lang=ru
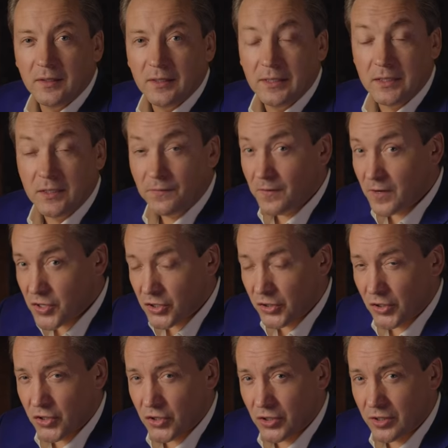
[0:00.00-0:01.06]
– это ваше
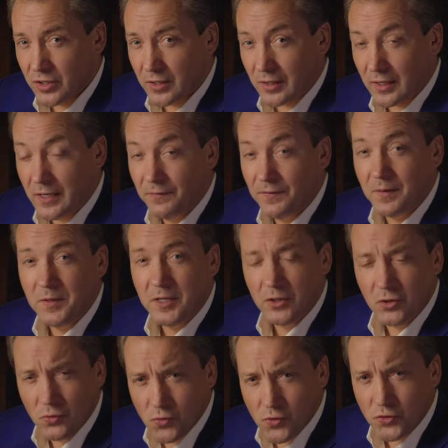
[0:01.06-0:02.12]
решение, и вам не
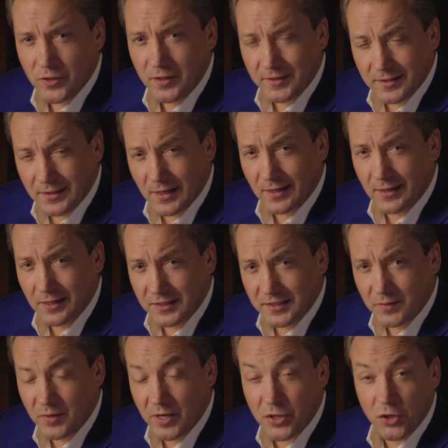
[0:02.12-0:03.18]
нужно искать для
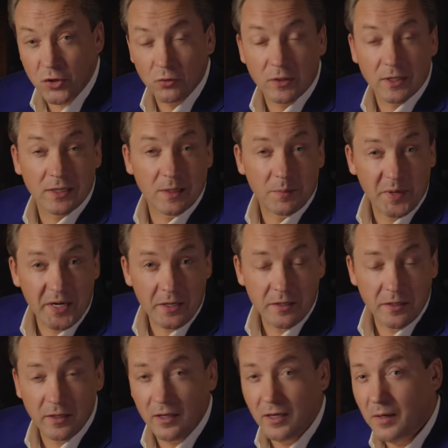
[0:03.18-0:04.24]
себя чье-то
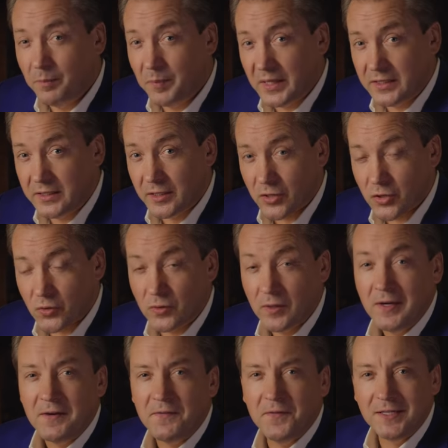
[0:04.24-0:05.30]
одобрение или поддержку.
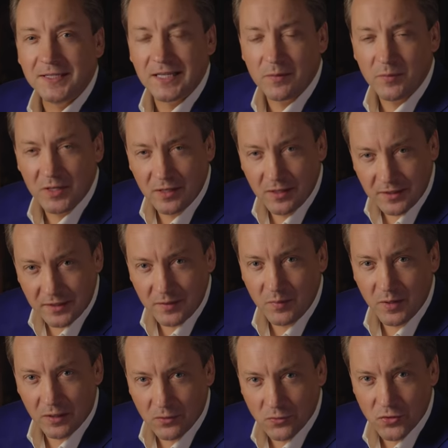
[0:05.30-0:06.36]
Вы сами для
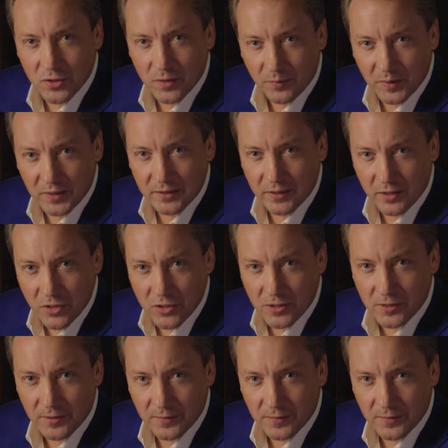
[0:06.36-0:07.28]
себя лучшая поддержка.